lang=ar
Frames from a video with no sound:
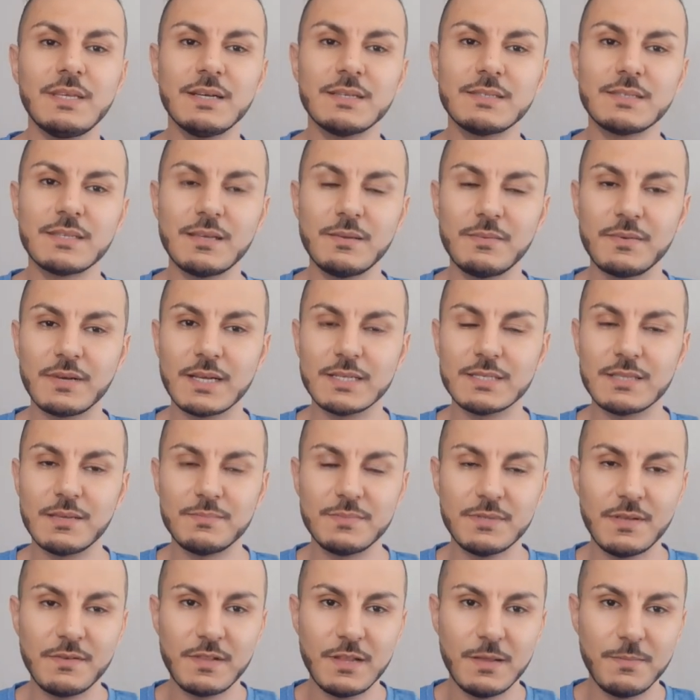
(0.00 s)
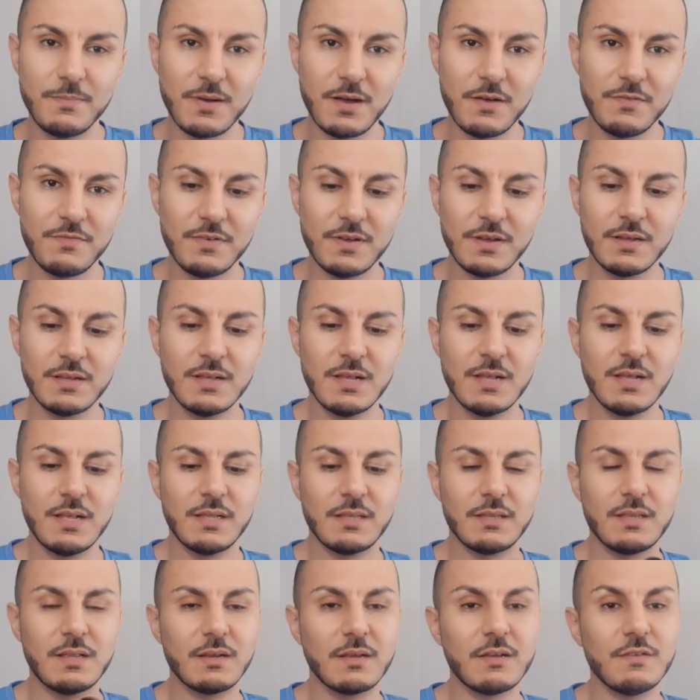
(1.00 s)
تصيب بزاف لي بارفان
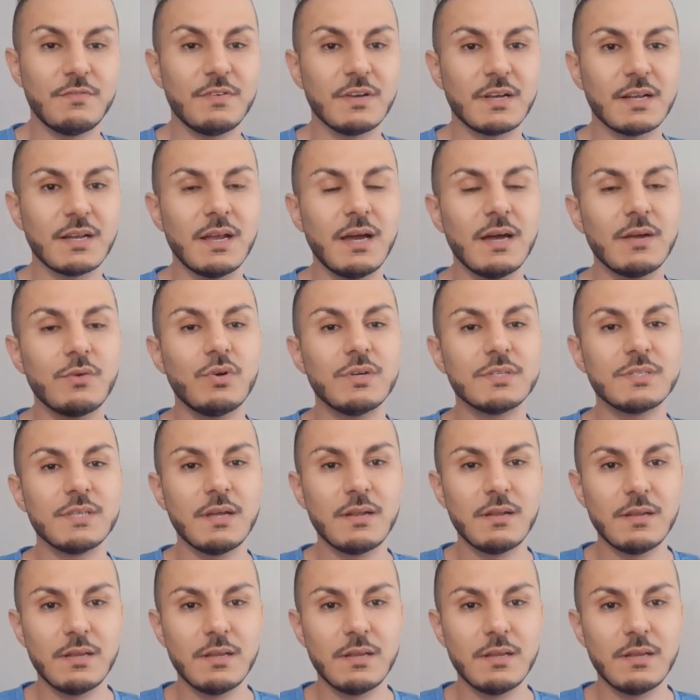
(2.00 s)
ديال كيفن كلاين وحتى